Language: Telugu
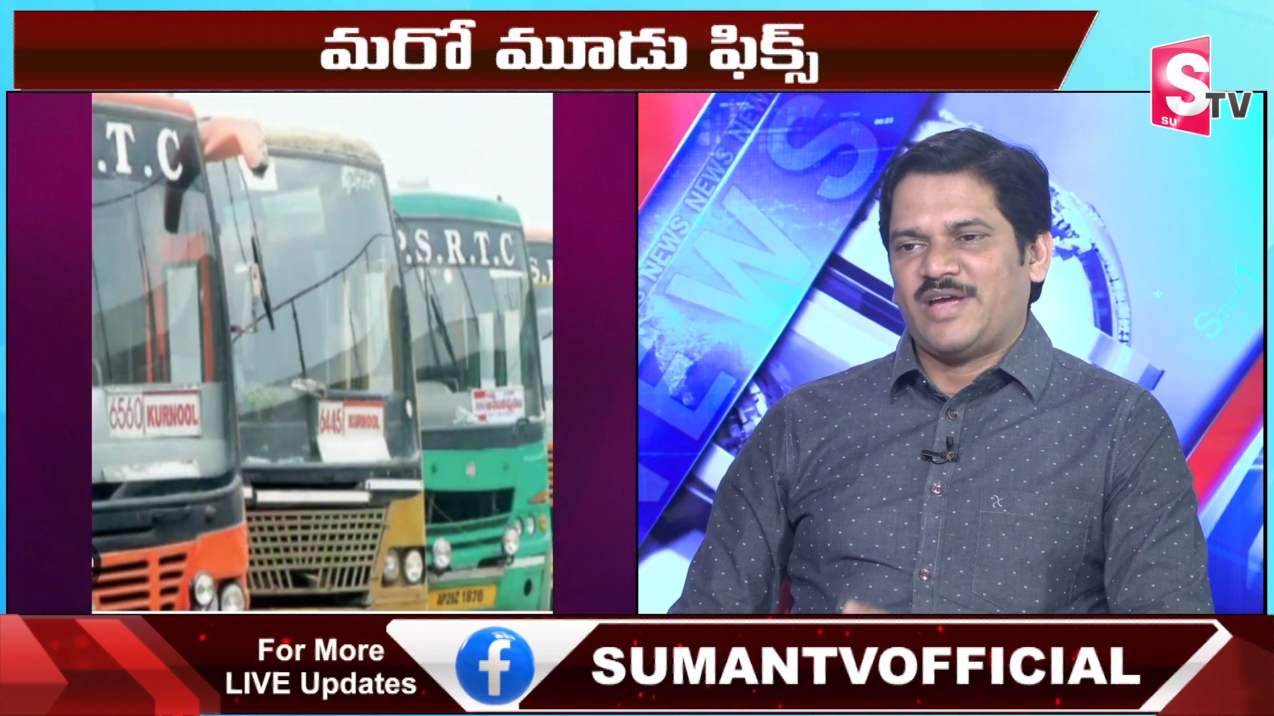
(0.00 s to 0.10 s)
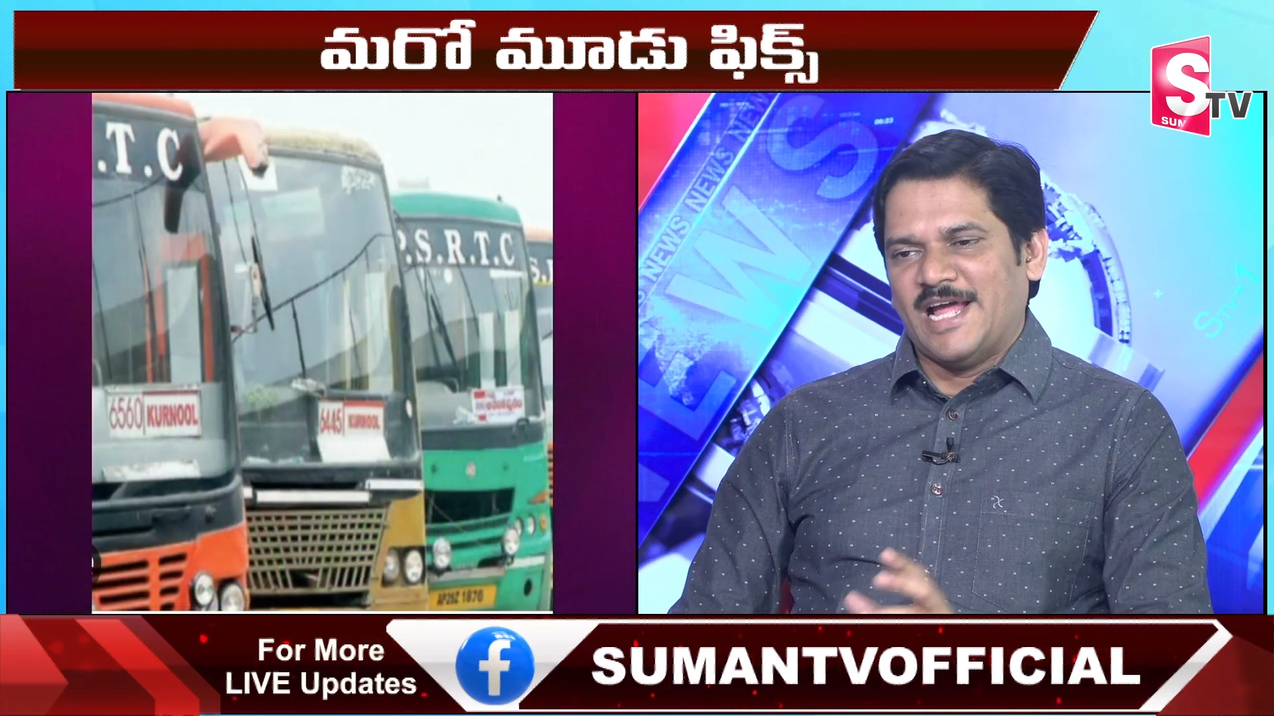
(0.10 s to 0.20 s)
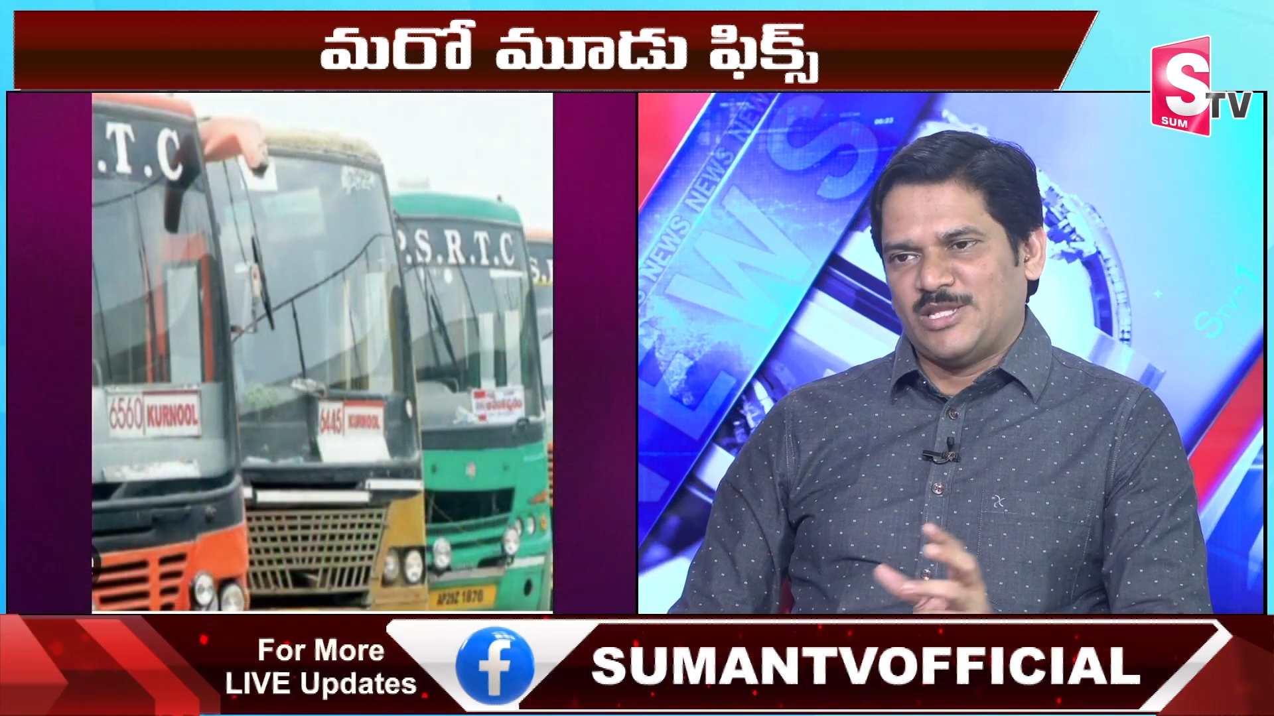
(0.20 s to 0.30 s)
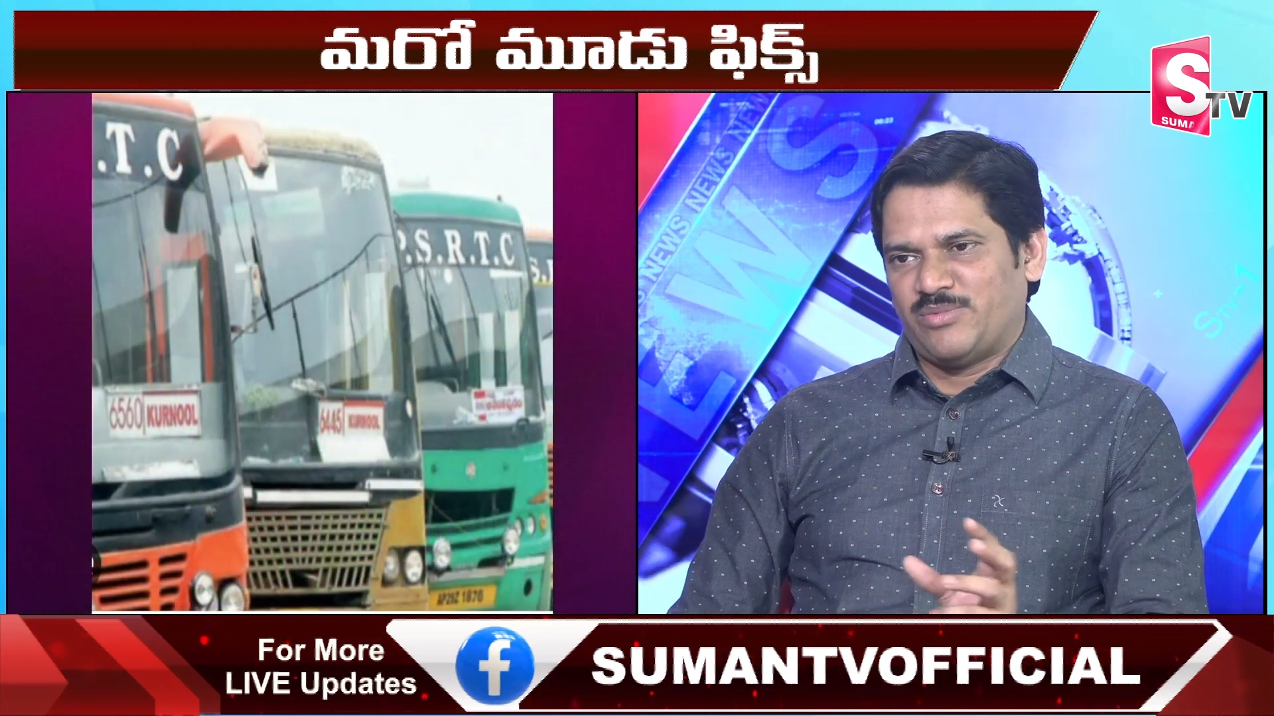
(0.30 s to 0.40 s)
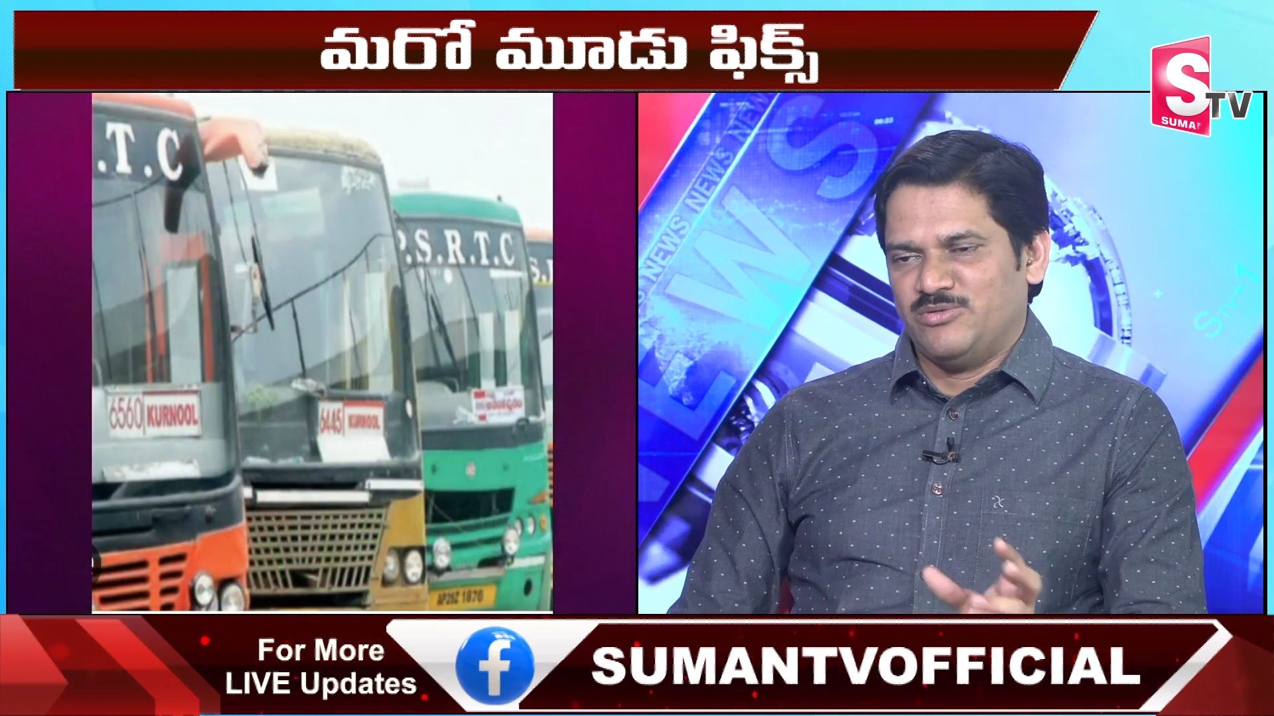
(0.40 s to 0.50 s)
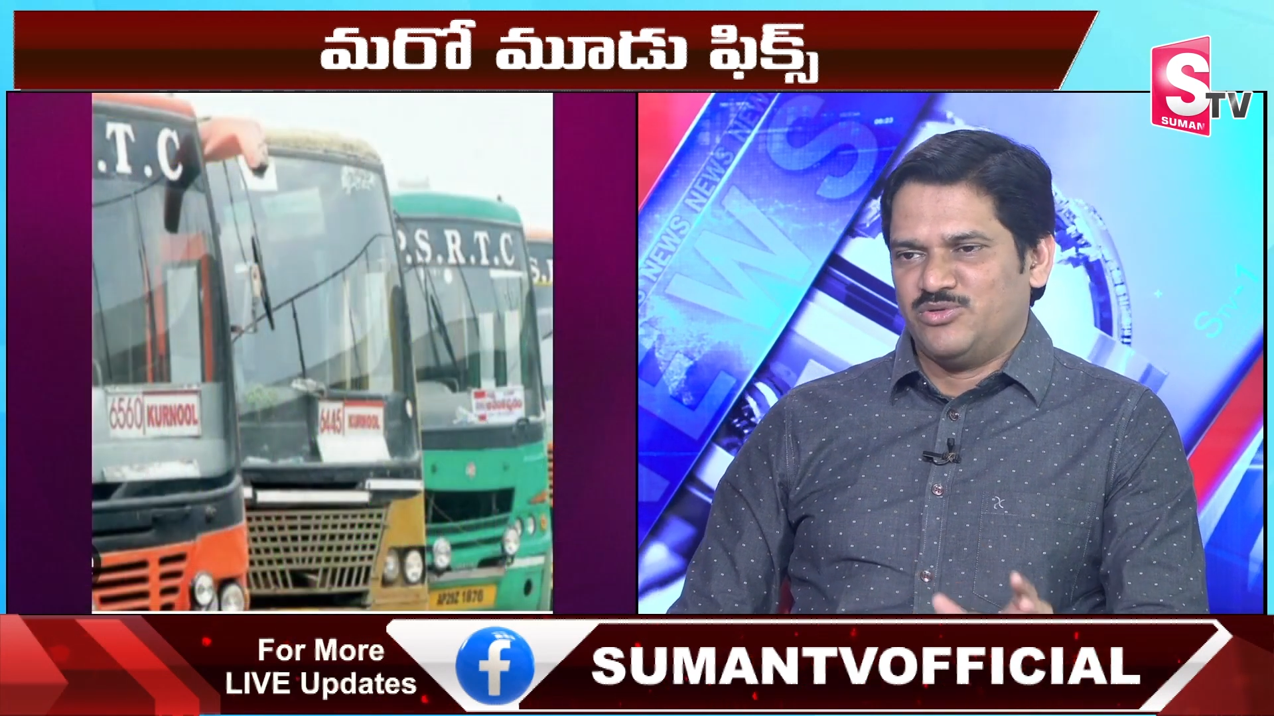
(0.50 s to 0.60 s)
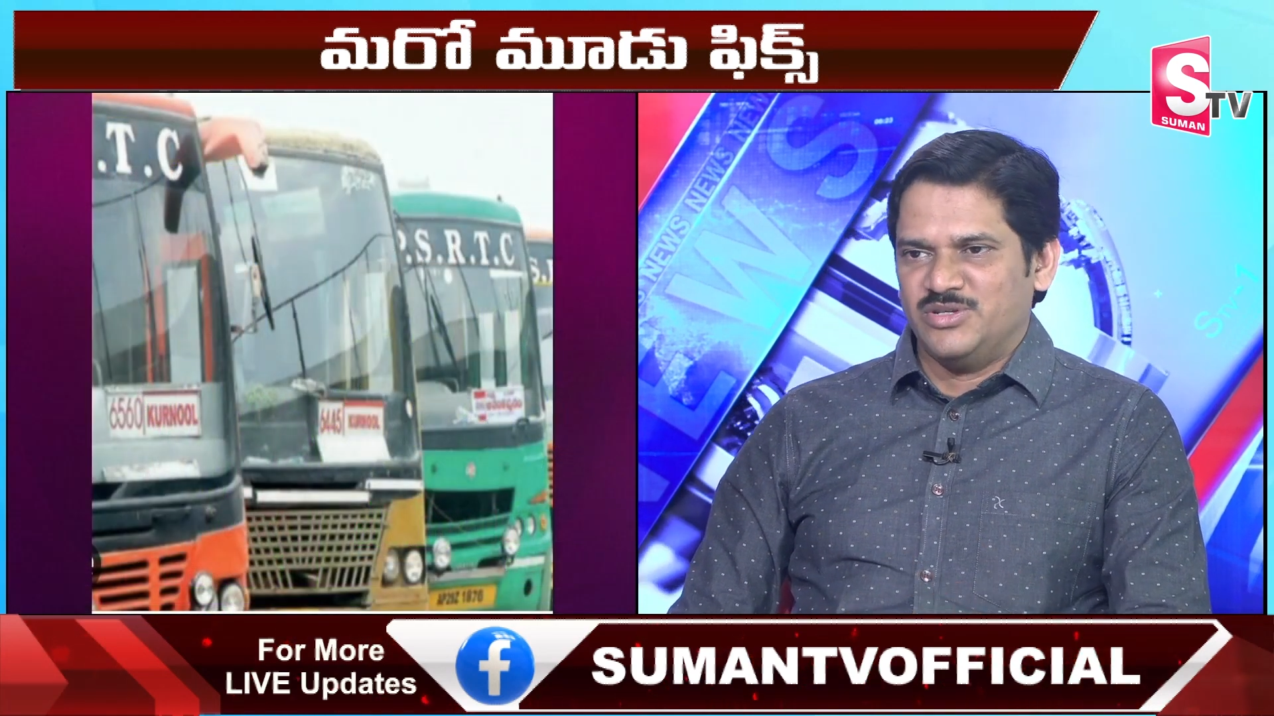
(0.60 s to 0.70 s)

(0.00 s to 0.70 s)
కేంద్ర ప్రభుత్వం